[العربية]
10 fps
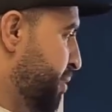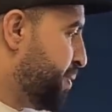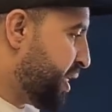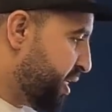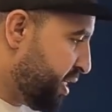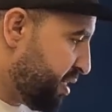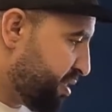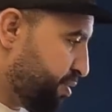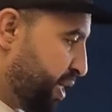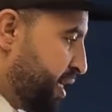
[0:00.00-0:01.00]
باكيه ديال
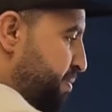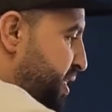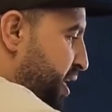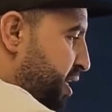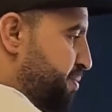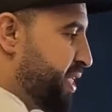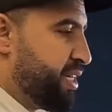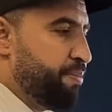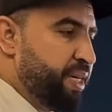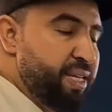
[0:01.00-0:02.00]
السكر خمسه خمسه
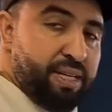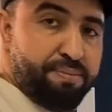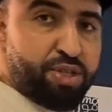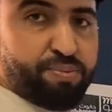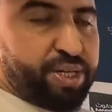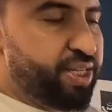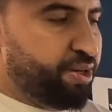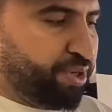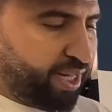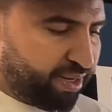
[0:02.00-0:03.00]
الباكيات ماشي
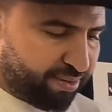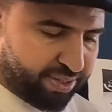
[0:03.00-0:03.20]
باكيه واحده